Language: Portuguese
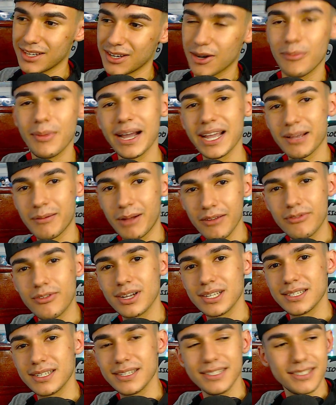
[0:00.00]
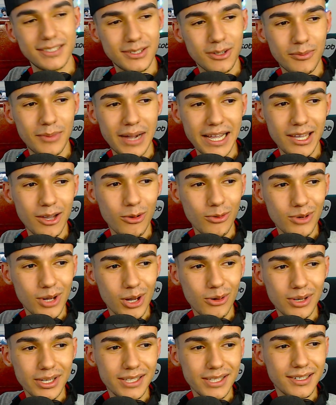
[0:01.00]
O Mike é mais foda, né? Acho que o Mike é o, é
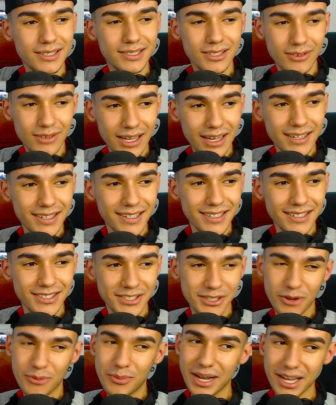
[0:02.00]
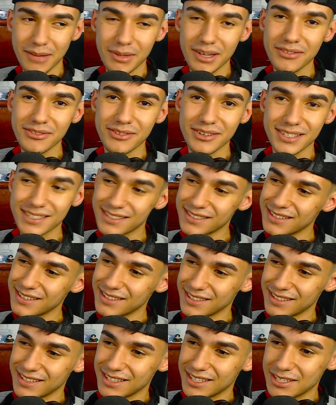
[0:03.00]
o líderzão lá, né? Acho que o Mike é mais foda, né?
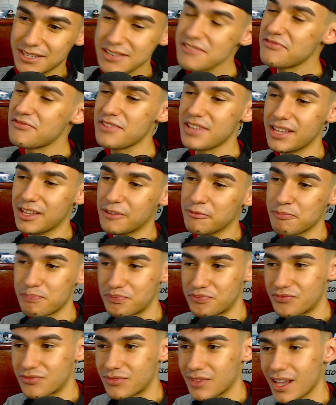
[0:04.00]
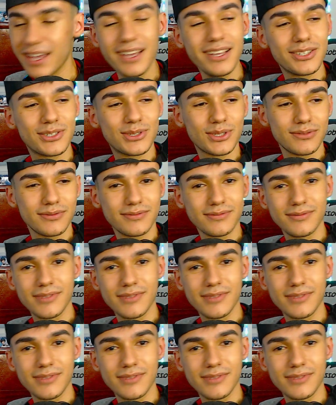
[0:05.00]
Enfim, é isso.